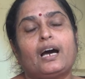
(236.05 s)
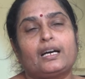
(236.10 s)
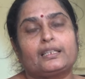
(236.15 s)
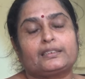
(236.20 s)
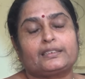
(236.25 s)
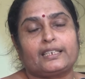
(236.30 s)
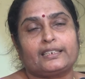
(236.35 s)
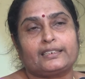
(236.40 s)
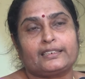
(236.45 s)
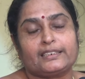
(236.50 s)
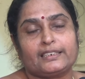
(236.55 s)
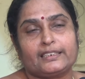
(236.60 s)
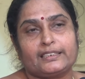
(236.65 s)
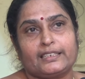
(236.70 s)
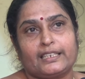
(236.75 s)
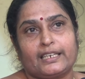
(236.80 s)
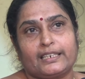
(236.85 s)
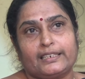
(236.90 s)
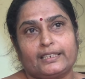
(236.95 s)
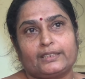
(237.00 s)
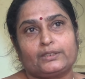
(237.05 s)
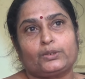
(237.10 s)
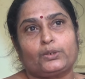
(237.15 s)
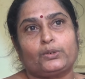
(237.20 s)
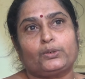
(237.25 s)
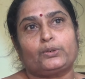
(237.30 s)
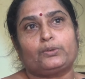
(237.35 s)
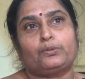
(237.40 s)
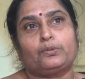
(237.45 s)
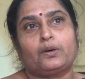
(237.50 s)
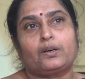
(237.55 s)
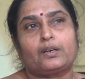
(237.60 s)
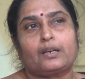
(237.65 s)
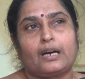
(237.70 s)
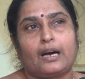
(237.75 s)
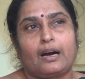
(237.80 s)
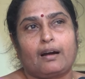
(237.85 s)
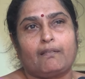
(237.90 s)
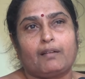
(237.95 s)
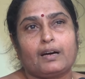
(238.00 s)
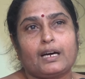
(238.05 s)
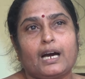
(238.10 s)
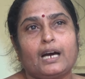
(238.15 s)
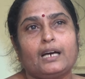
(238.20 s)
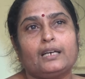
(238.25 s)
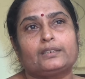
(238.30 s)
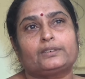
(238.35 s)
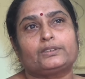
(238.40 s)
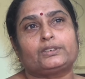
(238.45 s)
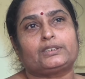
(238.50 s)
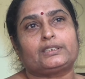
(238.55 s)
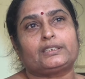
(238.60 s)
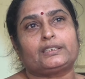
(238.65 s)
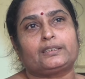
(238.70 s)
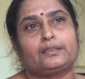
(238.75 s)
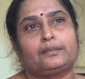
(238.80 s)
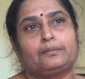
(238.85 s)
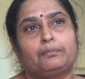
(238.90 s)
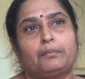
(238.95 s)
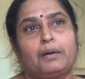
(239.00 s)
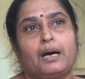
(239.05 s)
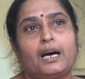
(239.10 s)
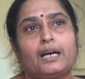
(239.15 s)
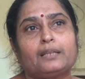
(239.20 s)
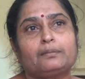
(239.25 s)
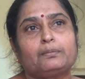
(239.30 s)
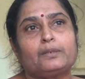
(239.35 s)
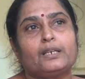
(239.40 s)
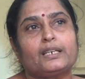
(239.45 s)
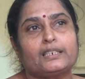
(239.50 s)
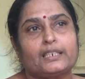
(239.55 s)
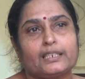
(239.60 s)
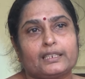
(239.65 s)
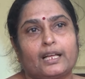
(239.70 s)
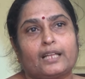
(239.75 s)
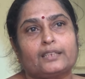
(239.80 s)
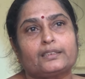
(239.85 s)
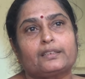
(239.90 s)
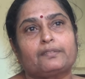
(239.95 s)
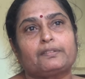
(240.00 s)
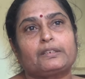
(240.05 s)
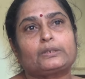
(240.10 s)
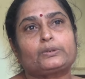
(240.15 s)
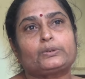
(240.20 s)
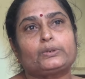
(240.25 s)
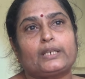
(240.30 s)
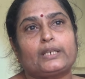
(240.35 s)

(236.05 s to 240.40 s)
ఆ తండ్రి దయతో ఒక అవగాహన వచ్చింది మహాత్ములు అంటే అంతవరకు